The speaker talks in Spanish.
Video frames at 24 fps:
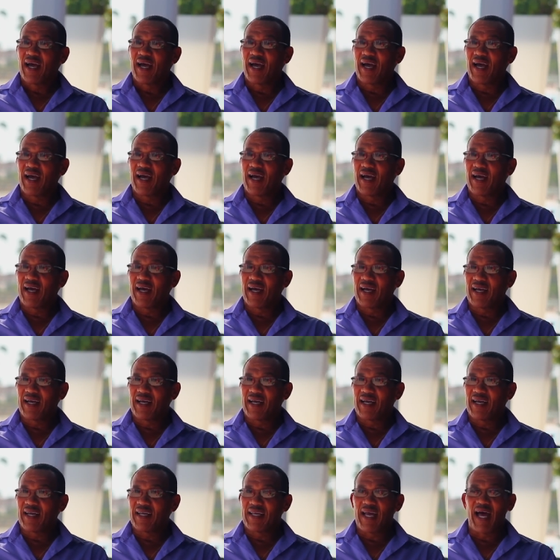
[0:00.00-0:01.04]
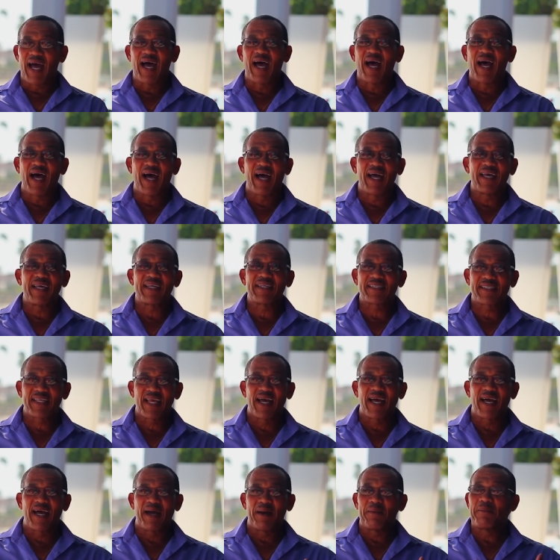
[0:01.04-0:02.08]
a a
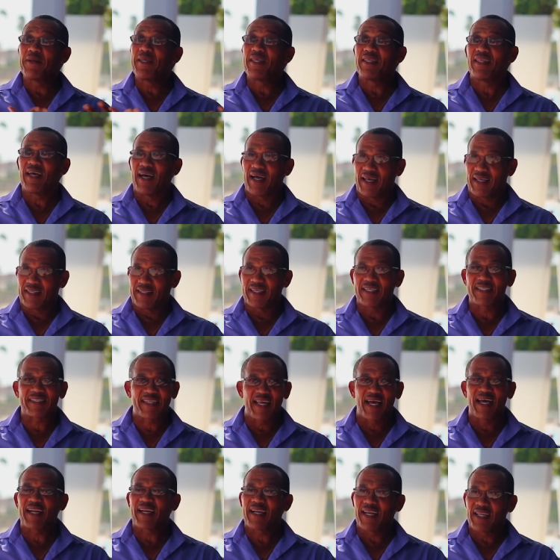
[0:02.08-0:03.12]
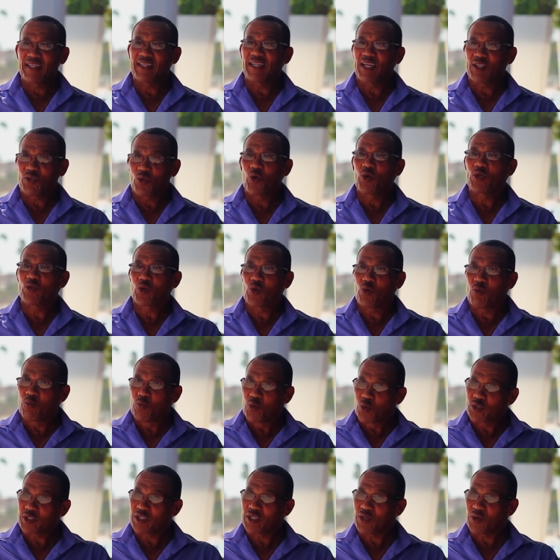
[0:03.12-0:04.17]
esa vida de estar entre todos esos
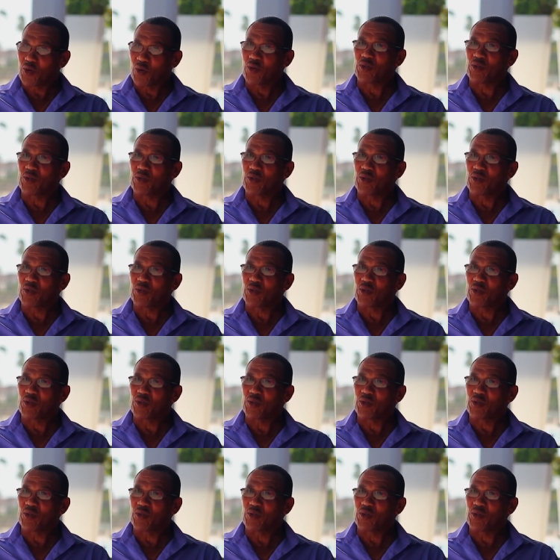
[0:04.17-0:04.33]
músicos.